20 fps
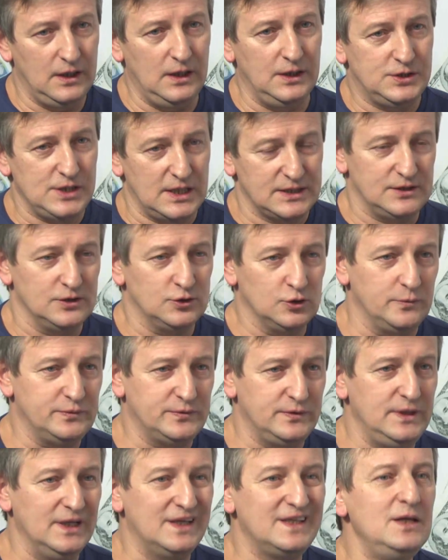и частный
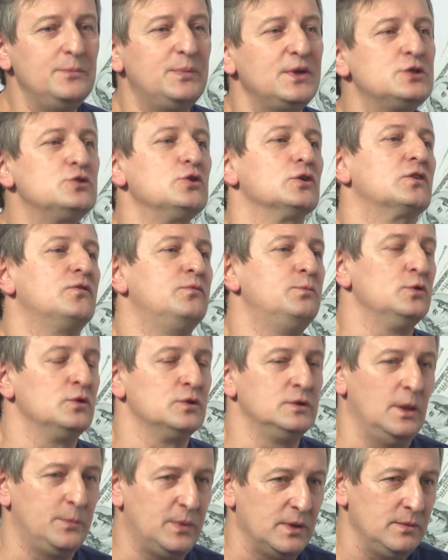собственник не придет,
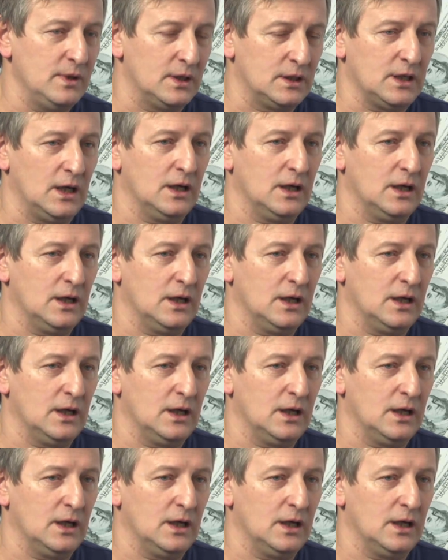например,